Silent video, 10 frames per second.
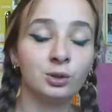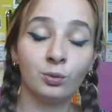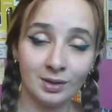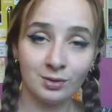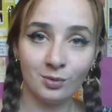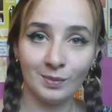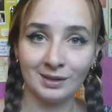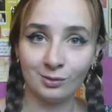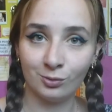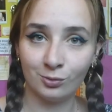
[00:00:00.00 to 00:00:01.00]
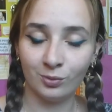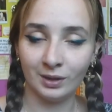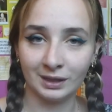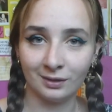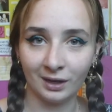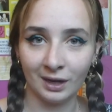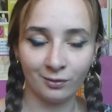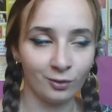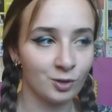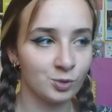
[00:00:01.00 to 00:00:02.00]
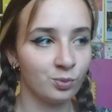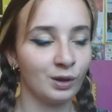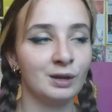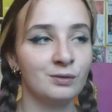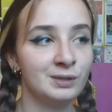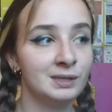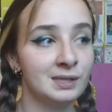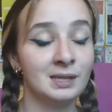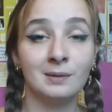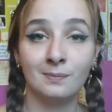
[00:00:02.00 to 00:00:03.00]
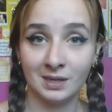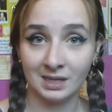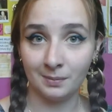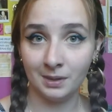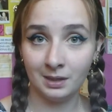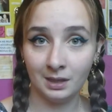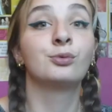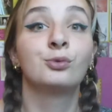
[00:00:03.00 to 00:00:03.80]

trois semaines du coup à travers la France pour aller visiter mes amis.